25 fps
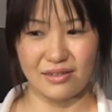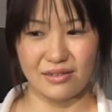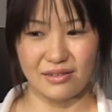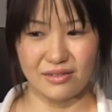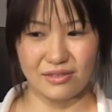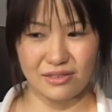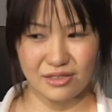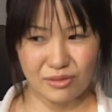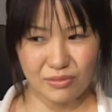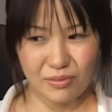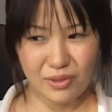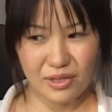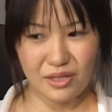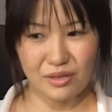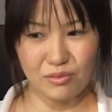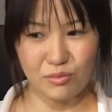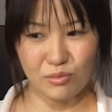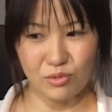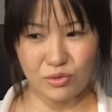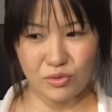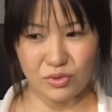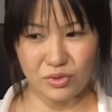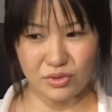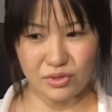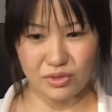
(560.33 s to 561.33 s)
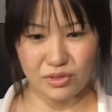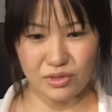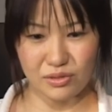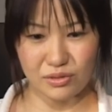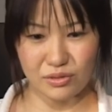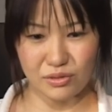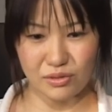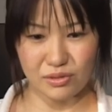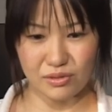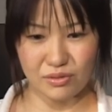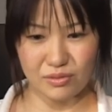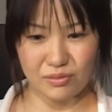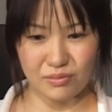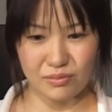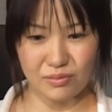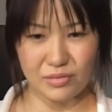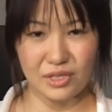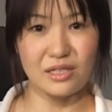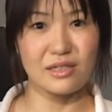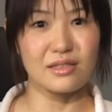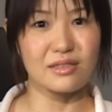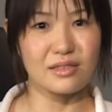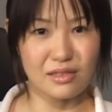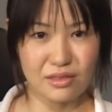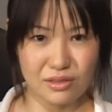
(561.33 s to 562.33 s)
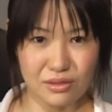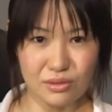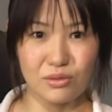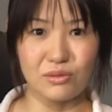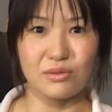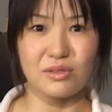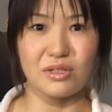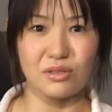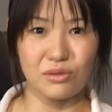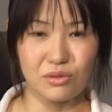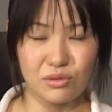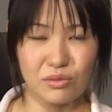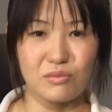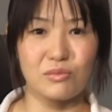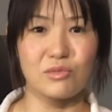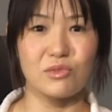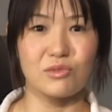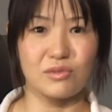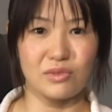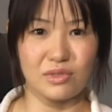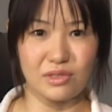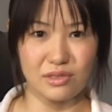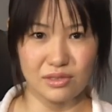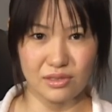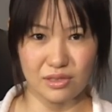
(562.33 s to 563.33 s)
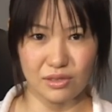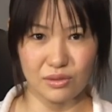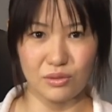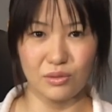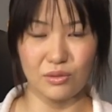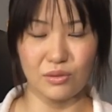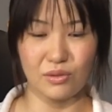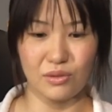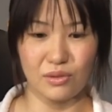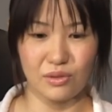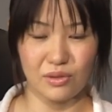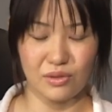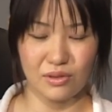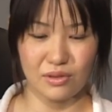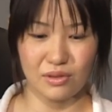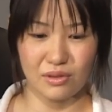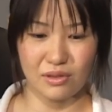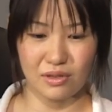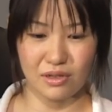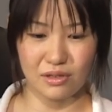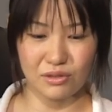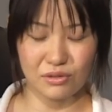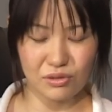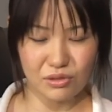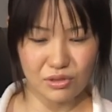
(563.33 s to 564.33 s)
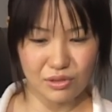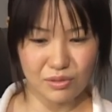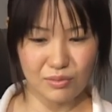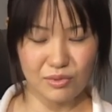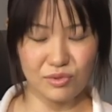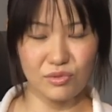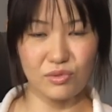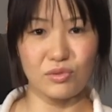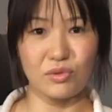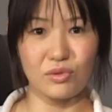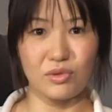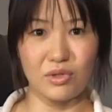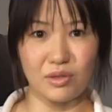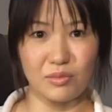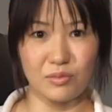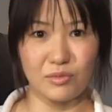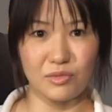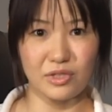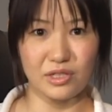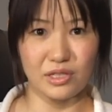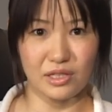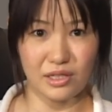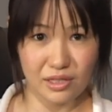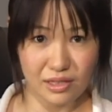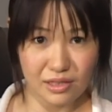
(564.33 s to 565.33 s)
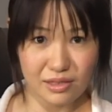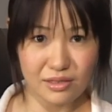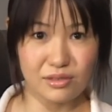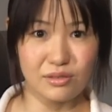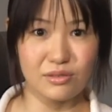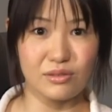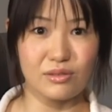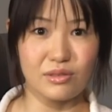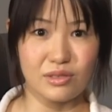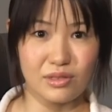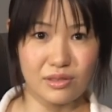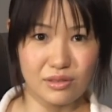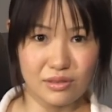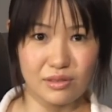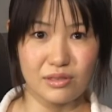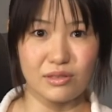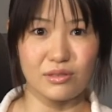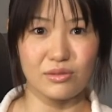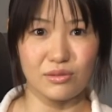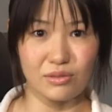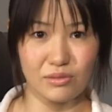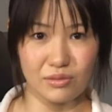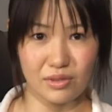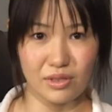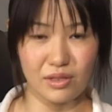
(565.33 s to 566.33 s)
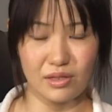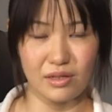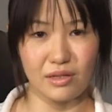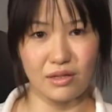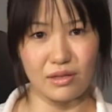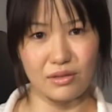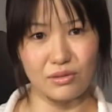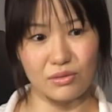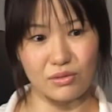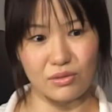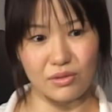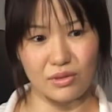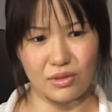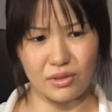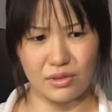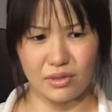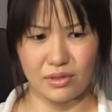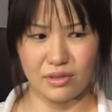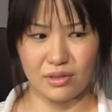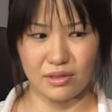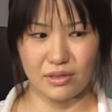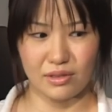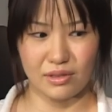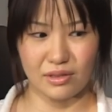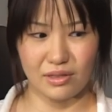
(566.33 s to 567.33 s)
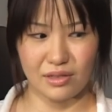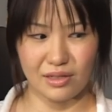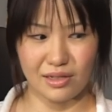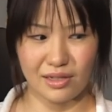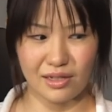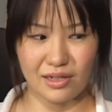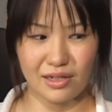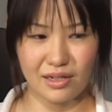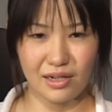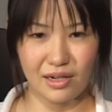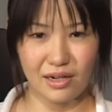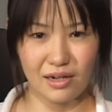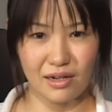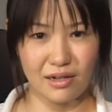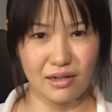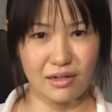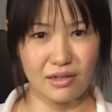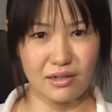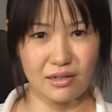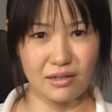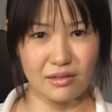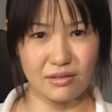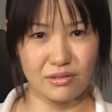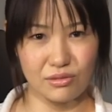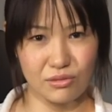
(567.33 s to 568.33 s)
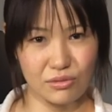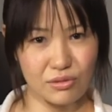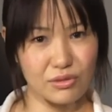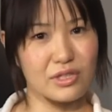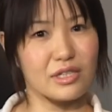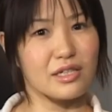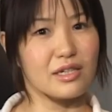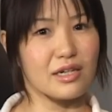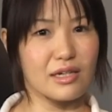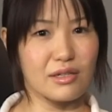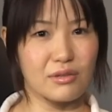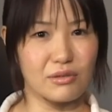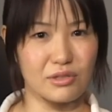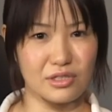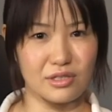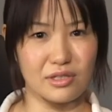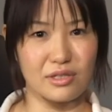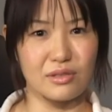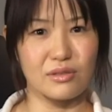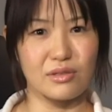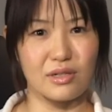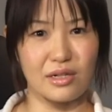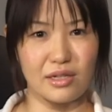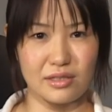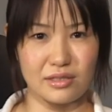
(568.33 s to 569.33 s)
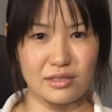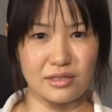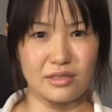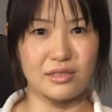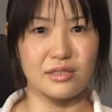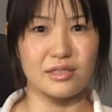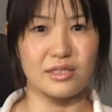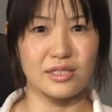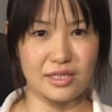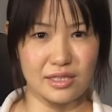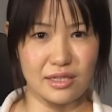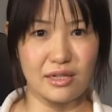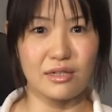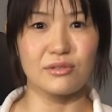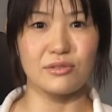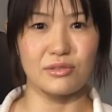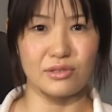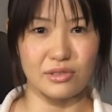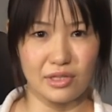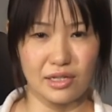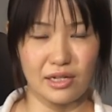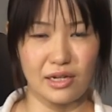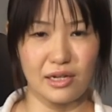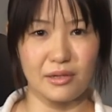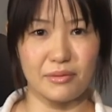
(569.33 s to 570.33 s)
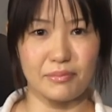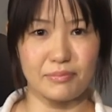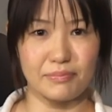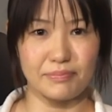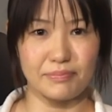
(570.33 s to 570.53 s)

芝居もきっと皆さんそうだと思うんですけどアドリブとかも入れやすいんですよねあの映画の吹き替えをしてる感じに近くて